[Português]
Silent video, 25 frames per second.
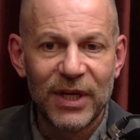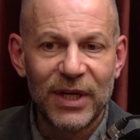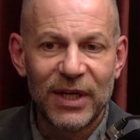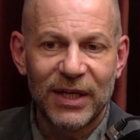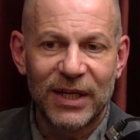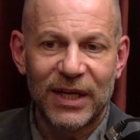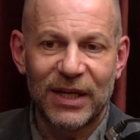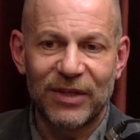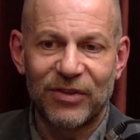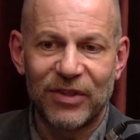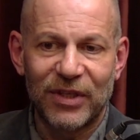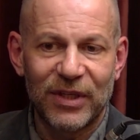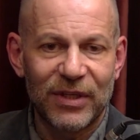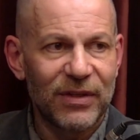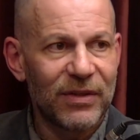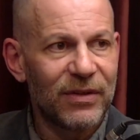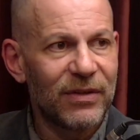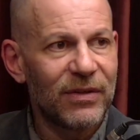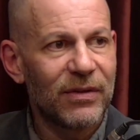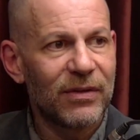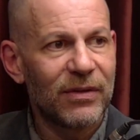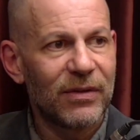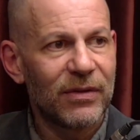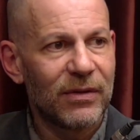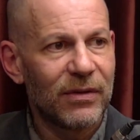É o Quer beautiful
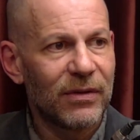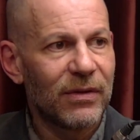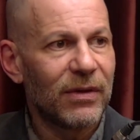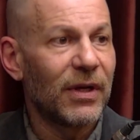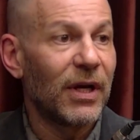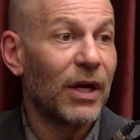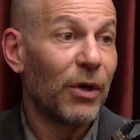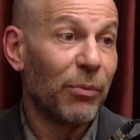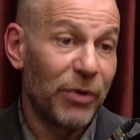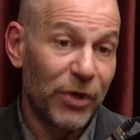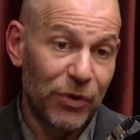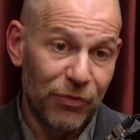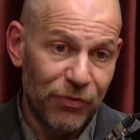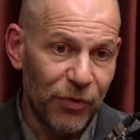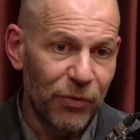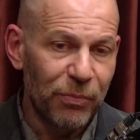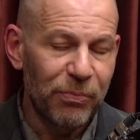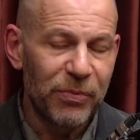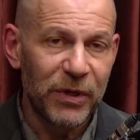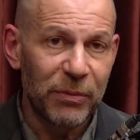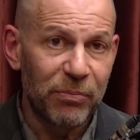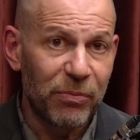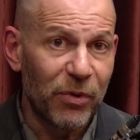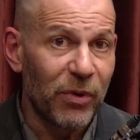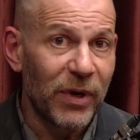dizer, people, né? É o beautiful
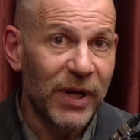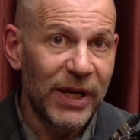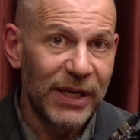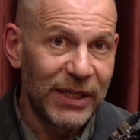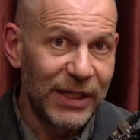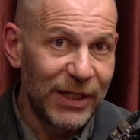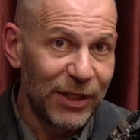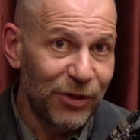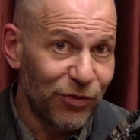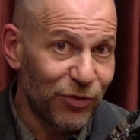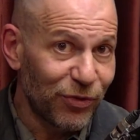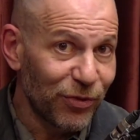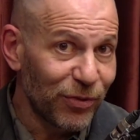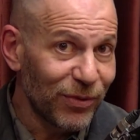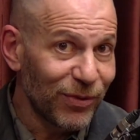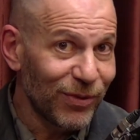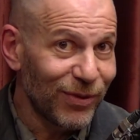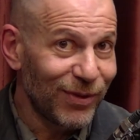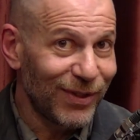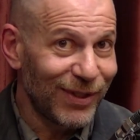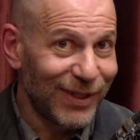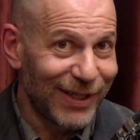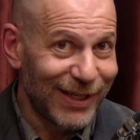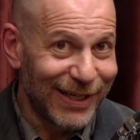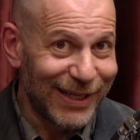people. E isso
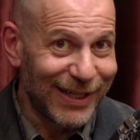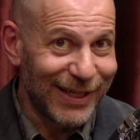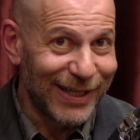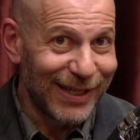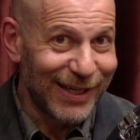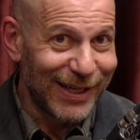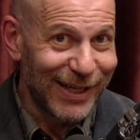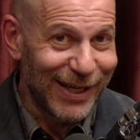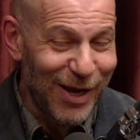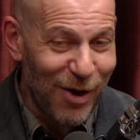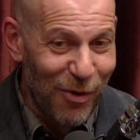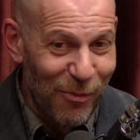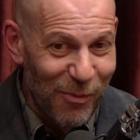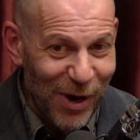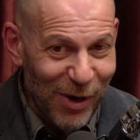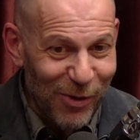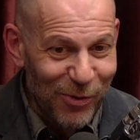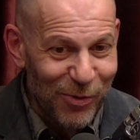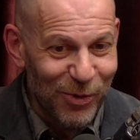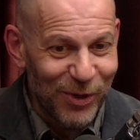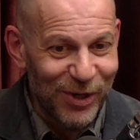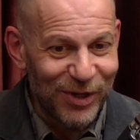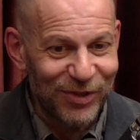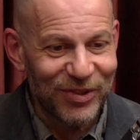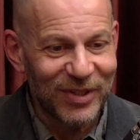é, é uma
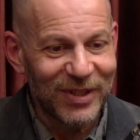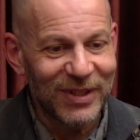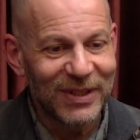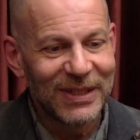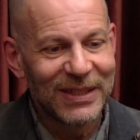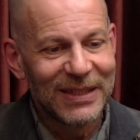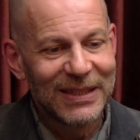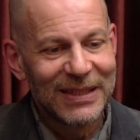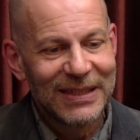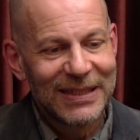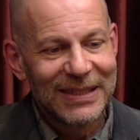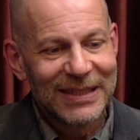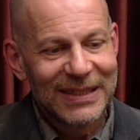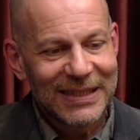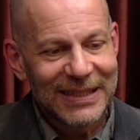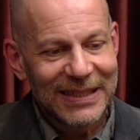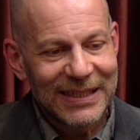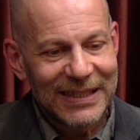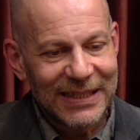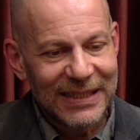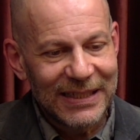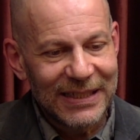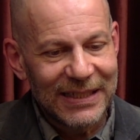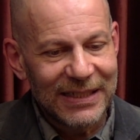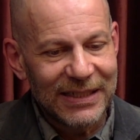coisa
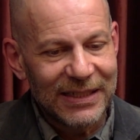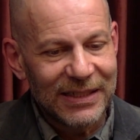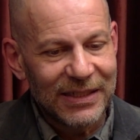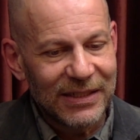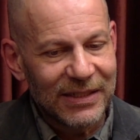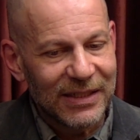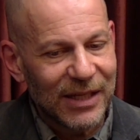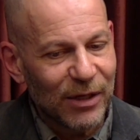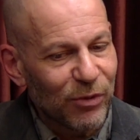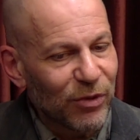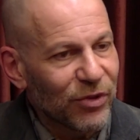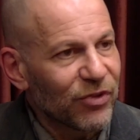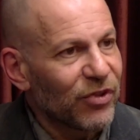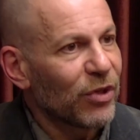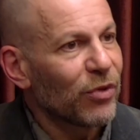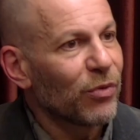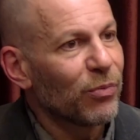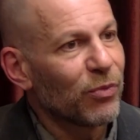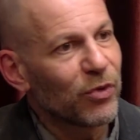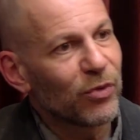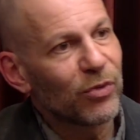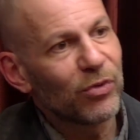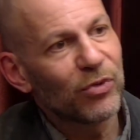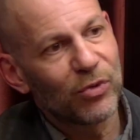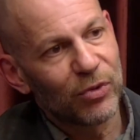que está acontecendo no
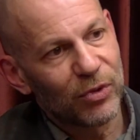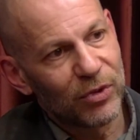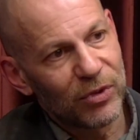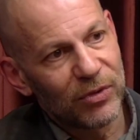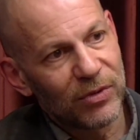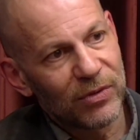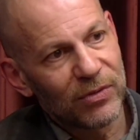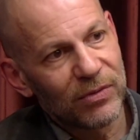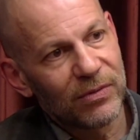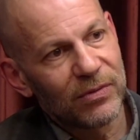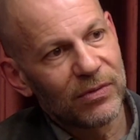mundo todo.